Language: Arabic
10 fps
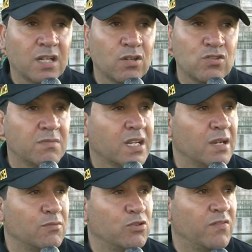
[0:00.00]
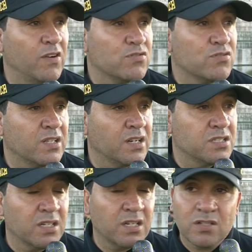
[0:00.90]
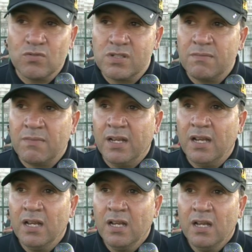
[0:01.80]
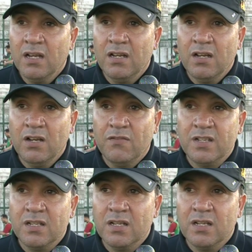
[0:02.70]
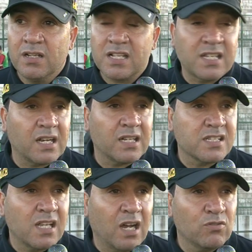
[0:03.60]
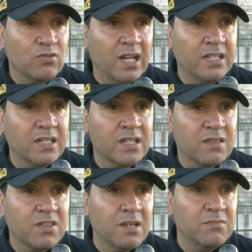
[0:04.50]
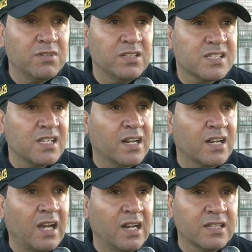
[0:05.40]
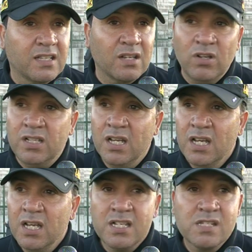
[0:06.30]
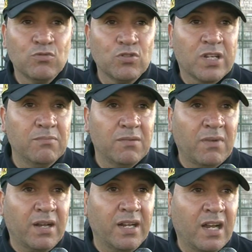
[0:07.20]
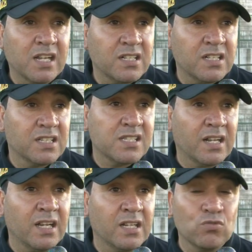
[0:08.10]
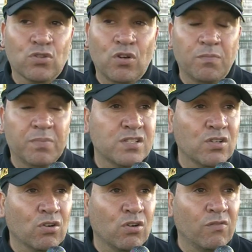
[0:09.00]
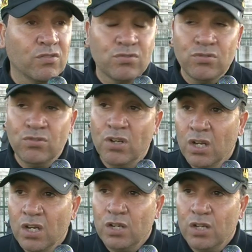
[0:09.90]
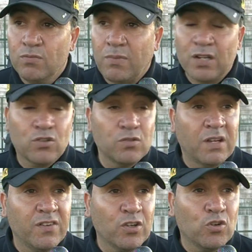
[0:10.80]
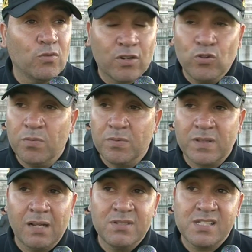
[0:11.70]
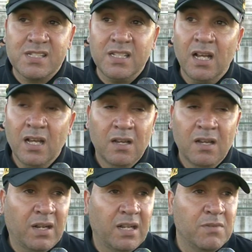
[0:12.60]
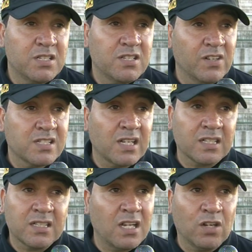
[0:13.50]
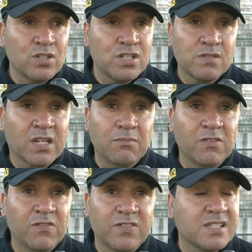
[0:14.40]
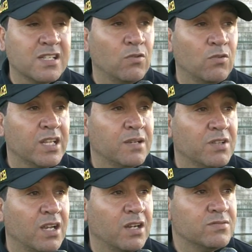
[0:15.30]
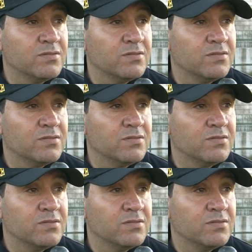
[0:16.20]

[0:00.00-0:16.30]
سيناريو لازمنا نكملوا بالفوز الترجي الرياضي التونسي معناها آه، في آه، نسق تصاعدي حاليا ثامن انتصار على التوالي يلزموا يكمل معناها 10 انتصارات توت كومبيتيسيون كونفوندو اليوم مع الكوب دافريك ومع الكوب نتاع المستير معناها ماشي في نسق تصاعدي لازم يكمل في السلسله الورديه نتاعو